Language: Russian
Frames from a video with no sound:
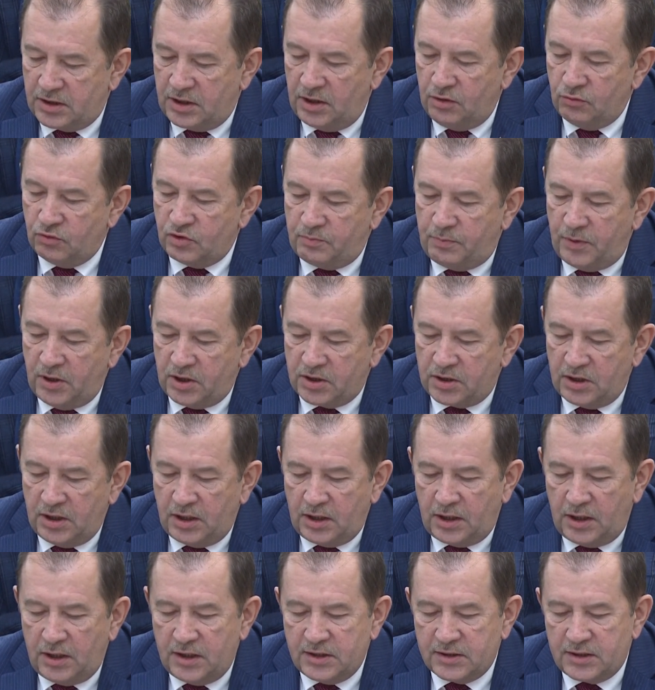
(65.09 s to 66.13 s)
и успешная
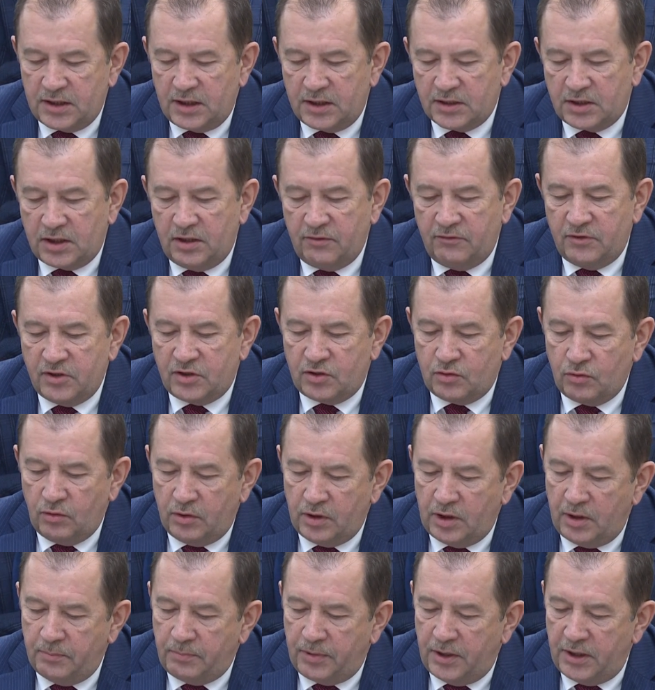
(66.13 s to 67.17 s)
реализация
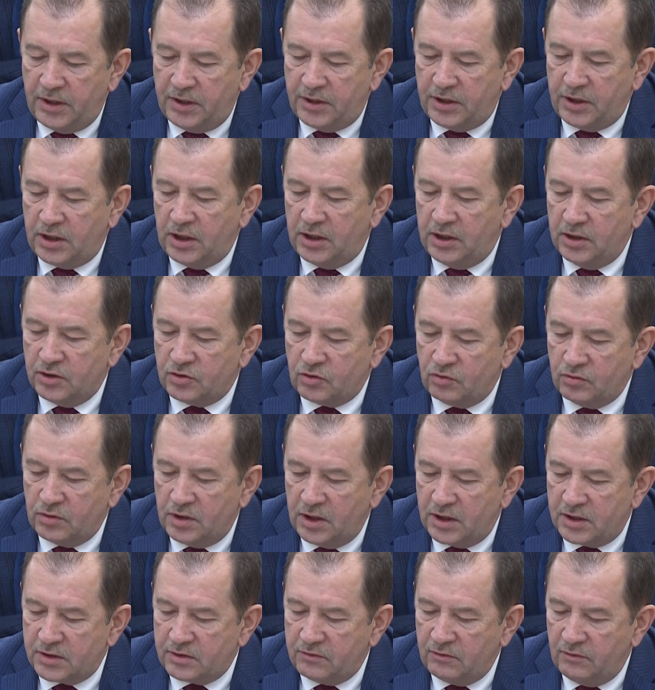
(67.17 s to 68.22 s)
инвестиционной политики
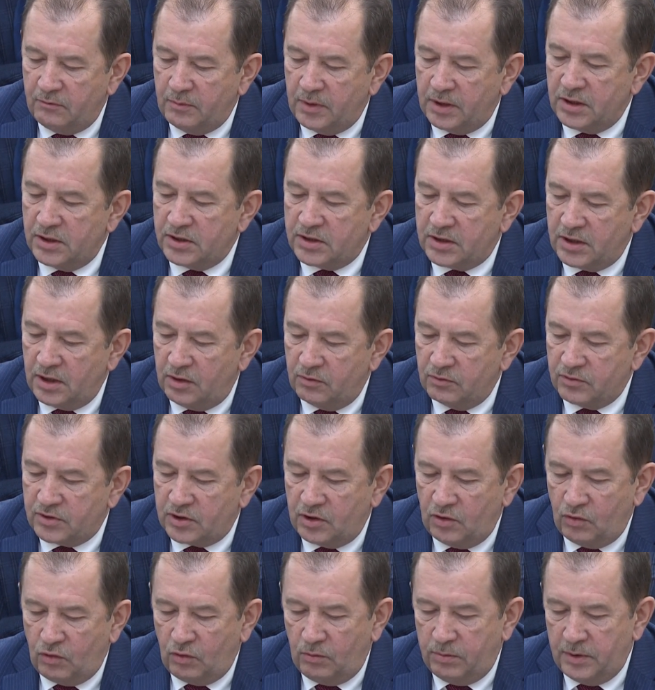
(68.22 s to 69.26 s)
государства в
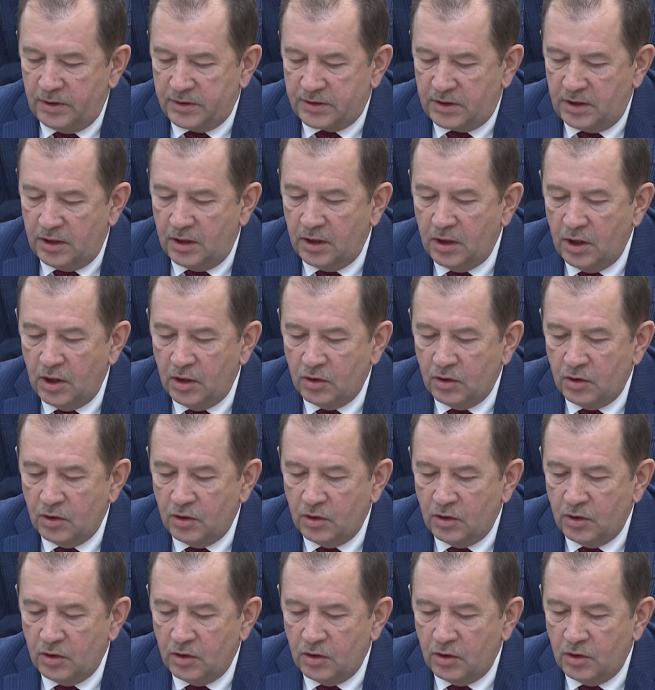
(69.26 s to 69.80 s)
Мангистауской области